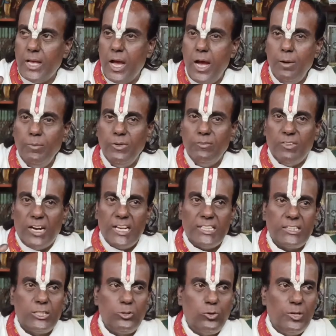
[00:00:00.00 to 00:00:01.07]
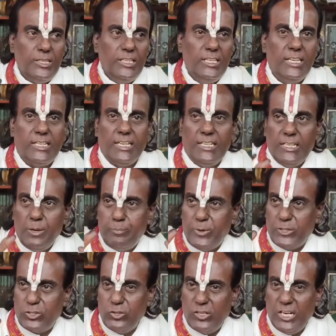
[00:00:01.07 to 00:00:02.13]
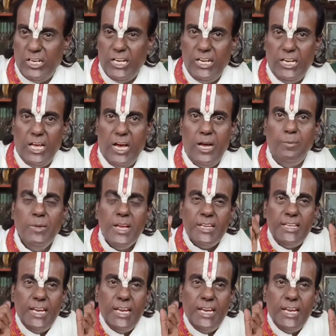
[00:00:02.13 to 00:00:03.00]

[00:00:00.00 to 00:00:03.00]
நாம் வளர்த்து கொண்டிருக்கின்ற பசுக்கள் எல்லாம்